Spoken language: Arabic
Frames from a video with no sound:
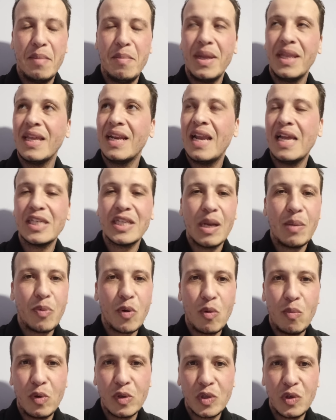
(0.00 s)
ما يديرلهاش لا
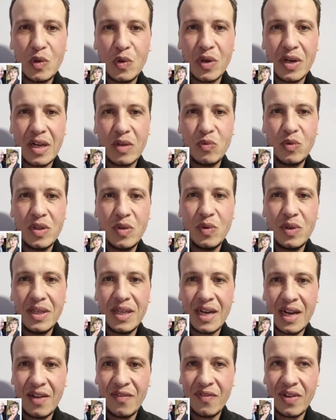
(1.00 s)
بروموسيون غراتويت
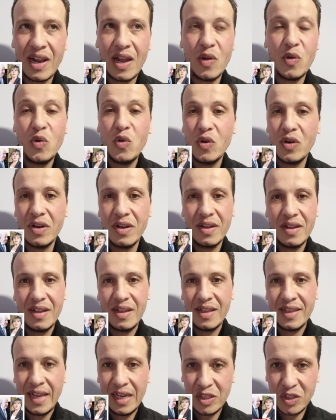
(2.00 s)
ويديرها في لا اون
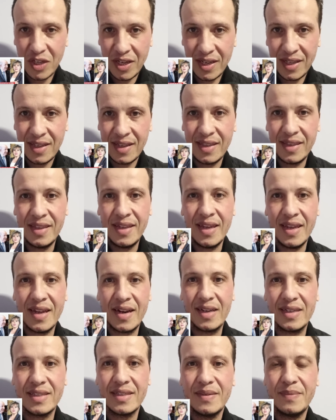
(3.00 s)
تاع جريدة
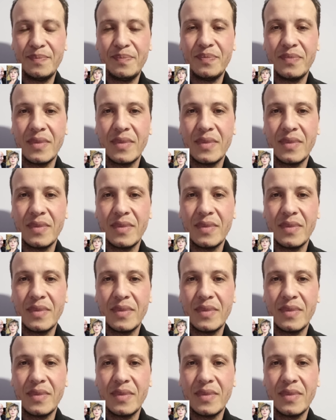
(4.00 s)
الدراس